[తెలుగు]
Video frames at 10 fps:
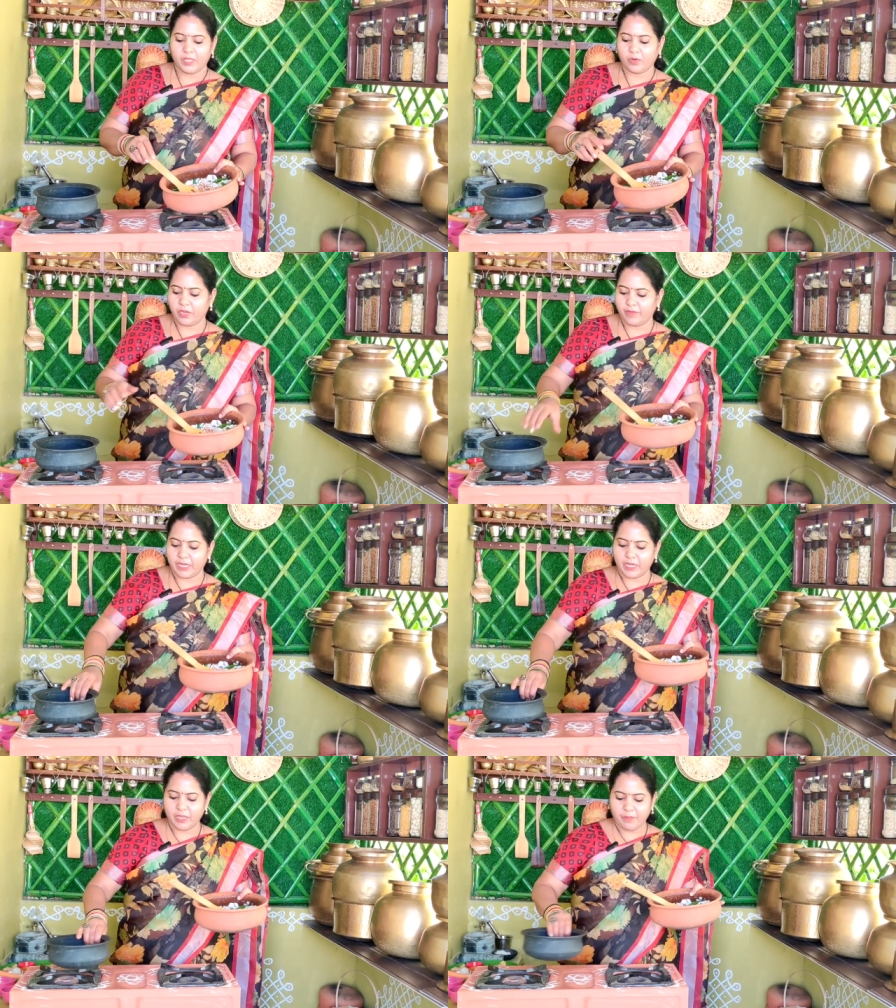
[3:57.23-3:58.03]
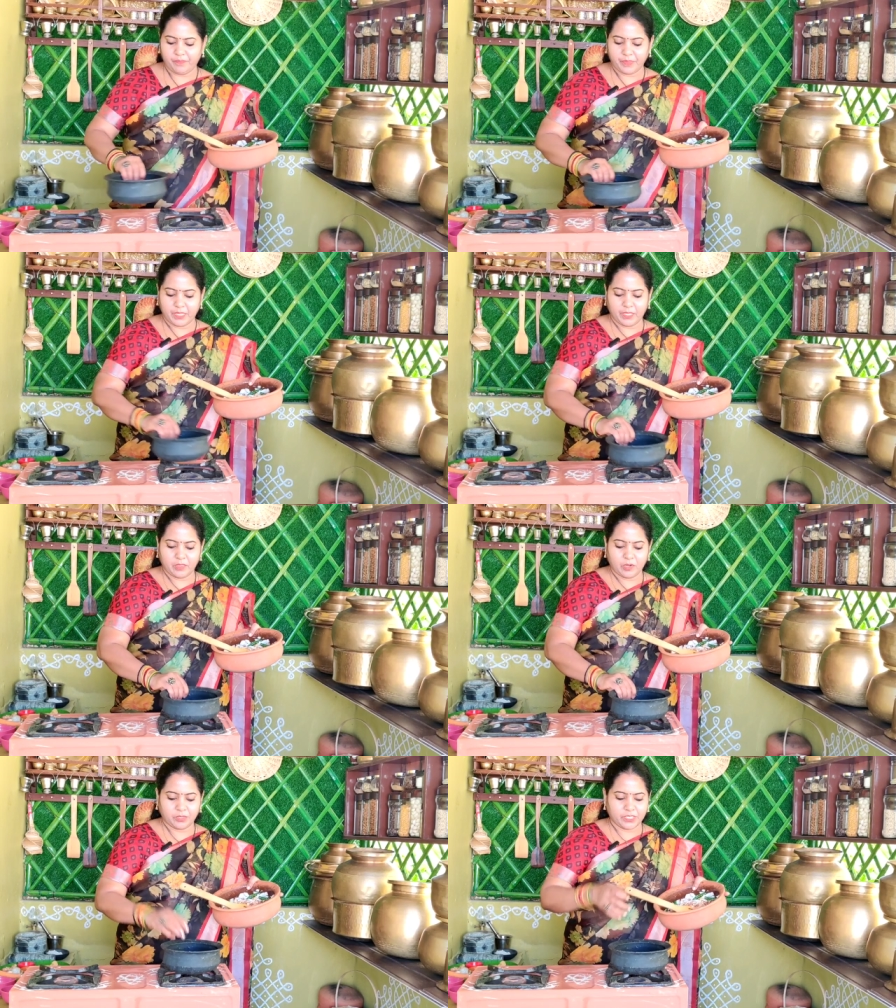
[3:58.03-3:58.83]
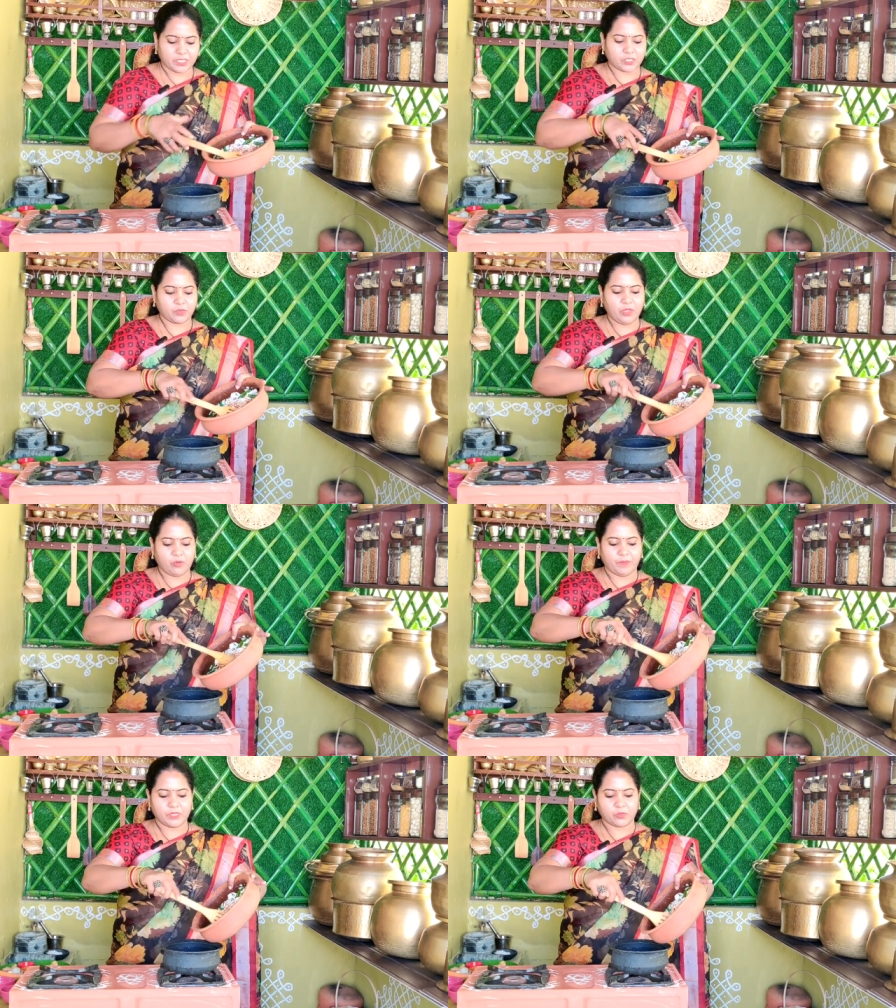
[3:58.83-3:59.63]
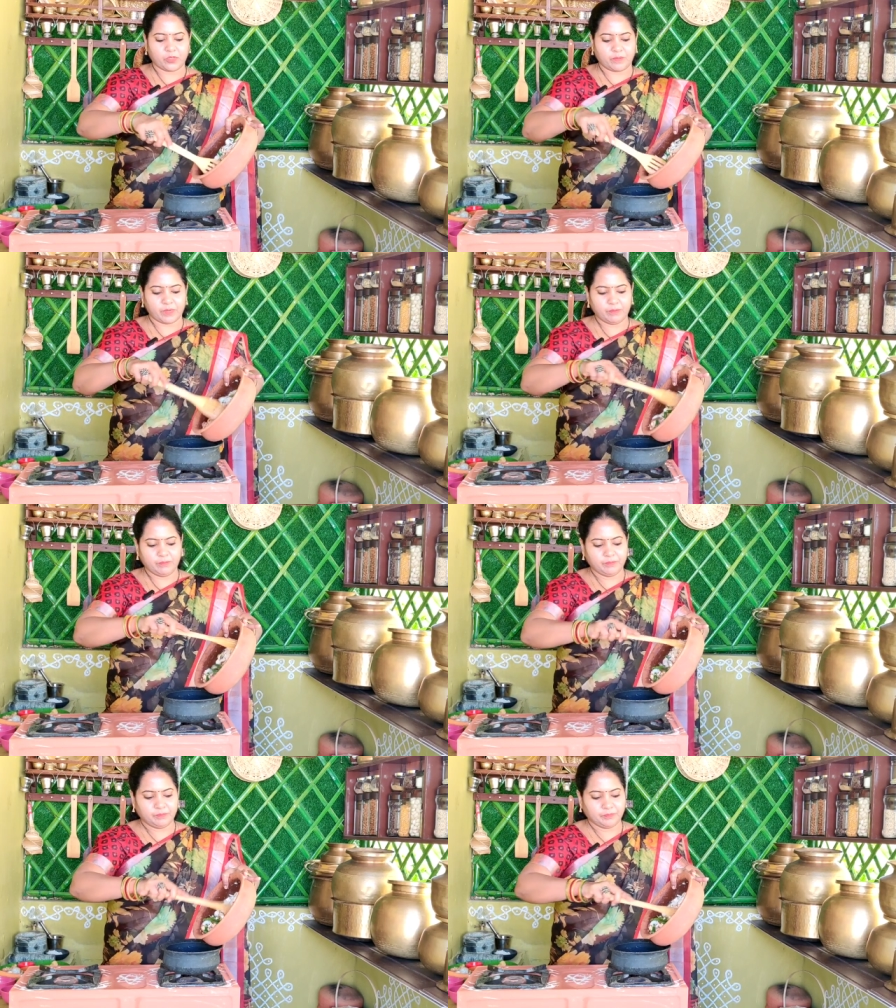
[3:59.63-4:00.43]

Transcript: ఇదిగోండి ఇవన్నీ ఇందులోకి తీసేసుకొని రుబ్బేసుకుందాం మనం